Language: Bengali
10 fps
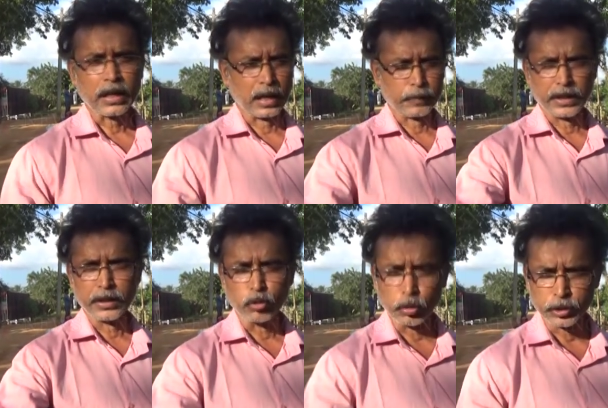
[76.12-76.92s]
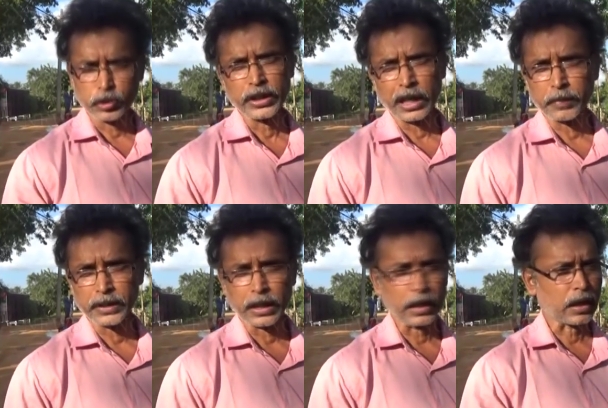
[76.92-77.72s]
ক্লাবকে অবশ্যই ডাকবে
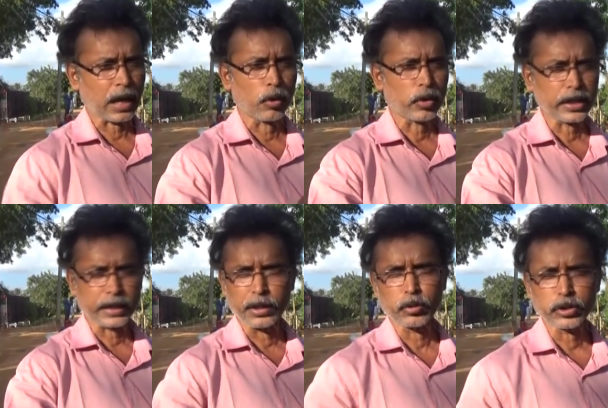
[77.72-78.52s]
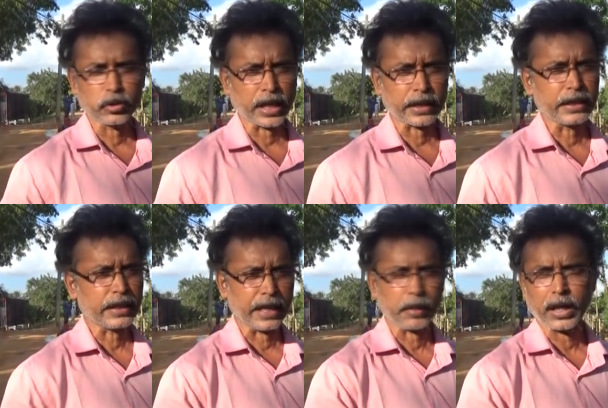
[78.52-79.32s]
তারা কাউকে কেউ কিছু ডাকেনি
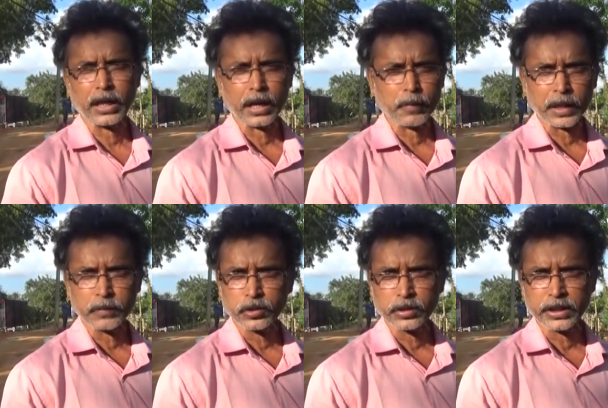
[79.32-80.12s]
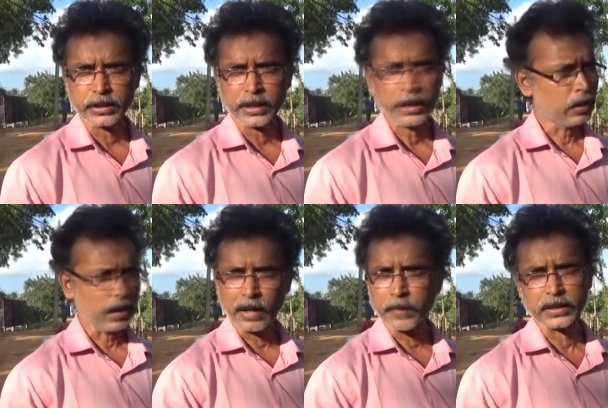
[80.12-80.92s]
কে বা কারা পারমিশন দিয়েছে
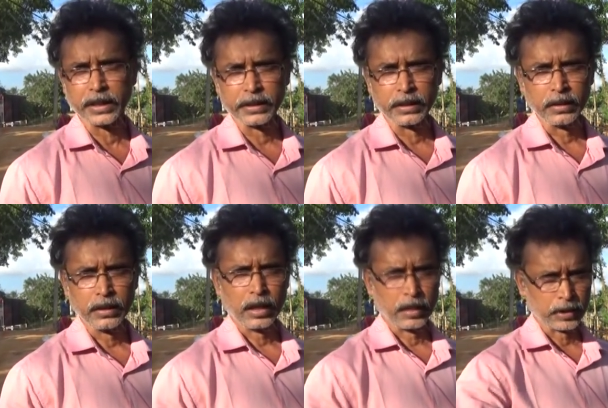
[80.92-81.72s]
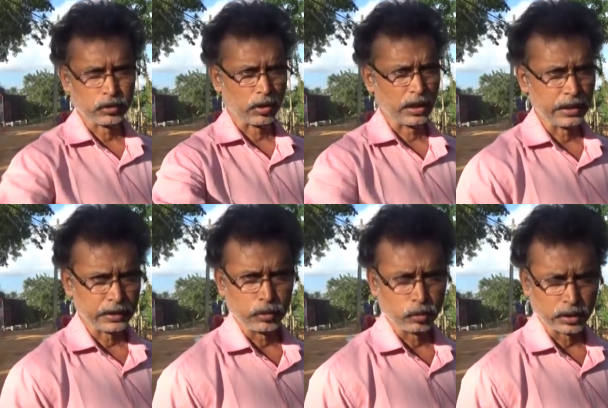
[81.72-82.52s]
আমরা জানি না আমরা সকালে
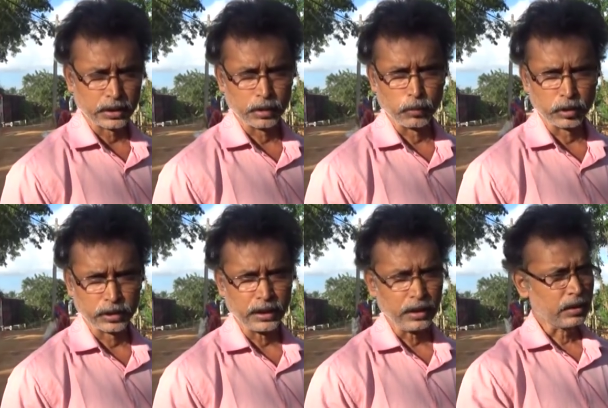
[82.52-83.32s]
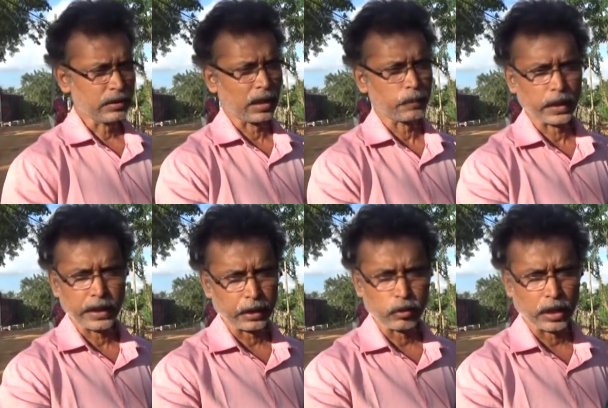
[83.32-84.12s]
এসে ওনাদেরকে বলছি যে আপনারা
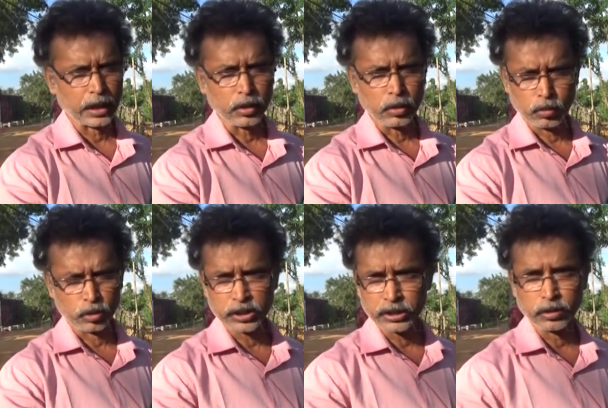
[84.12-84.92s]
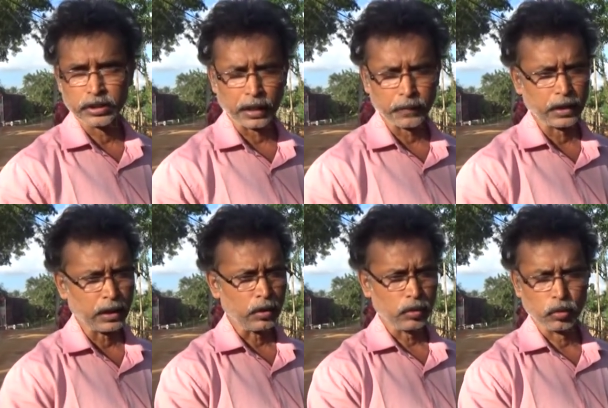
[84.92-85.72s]
এখন আর কনস্ট্রাকশনে যাবেন না
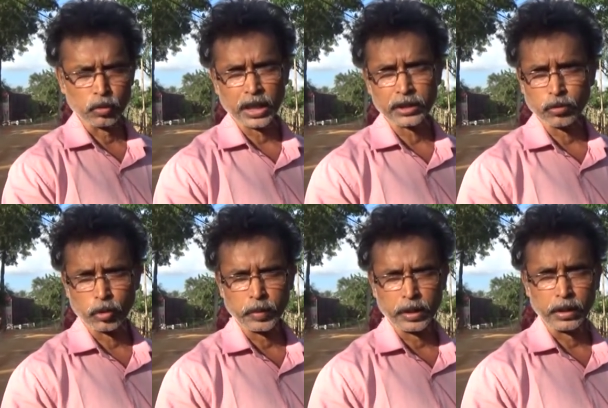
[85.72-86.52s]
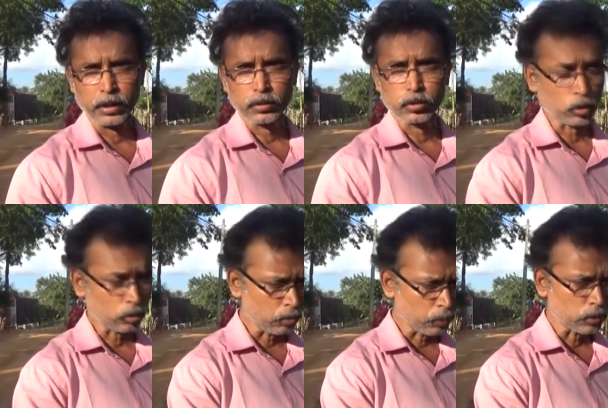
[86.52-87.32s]
কোনো কাজ করবেন না
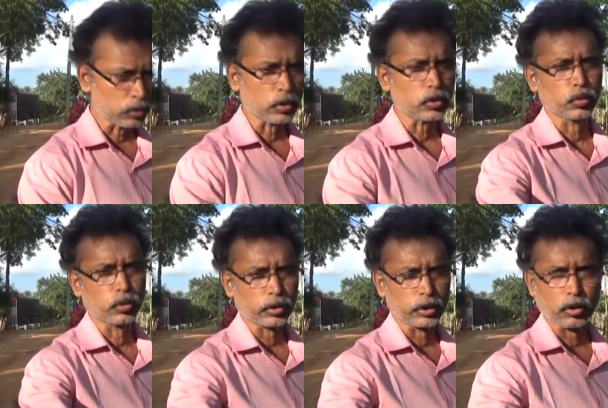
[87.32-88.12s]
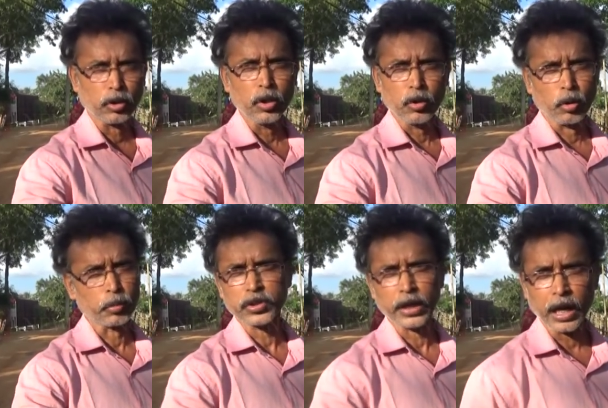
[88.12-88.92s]
যতক্ষণ পর্যন্ত সুরক্ষিত
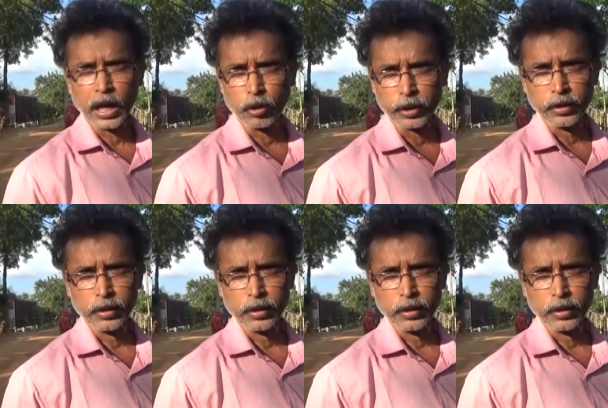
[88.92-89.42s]
অবস্থা না হয়